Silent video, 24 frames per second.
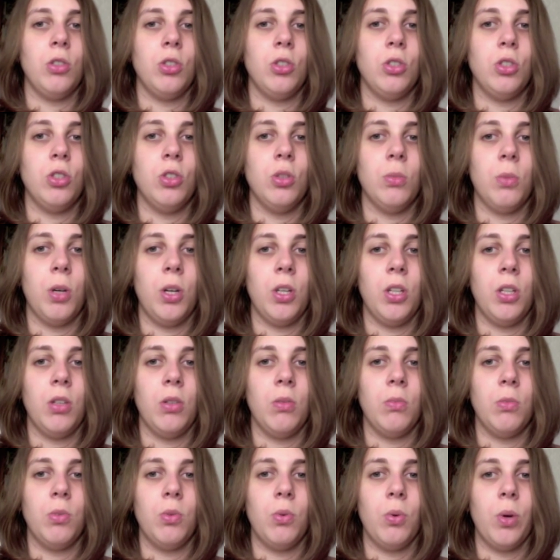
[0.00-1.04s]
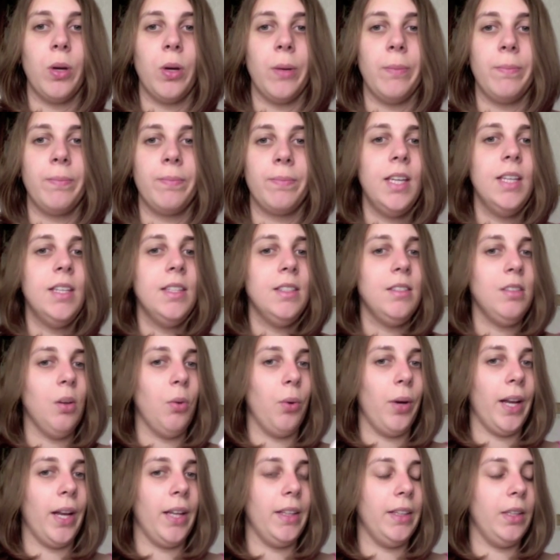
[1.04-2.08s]
Shinomori comunque sia un
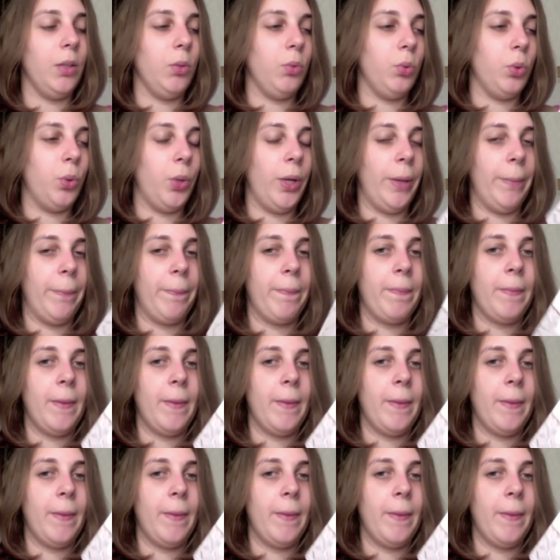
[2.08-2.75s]
grande autore.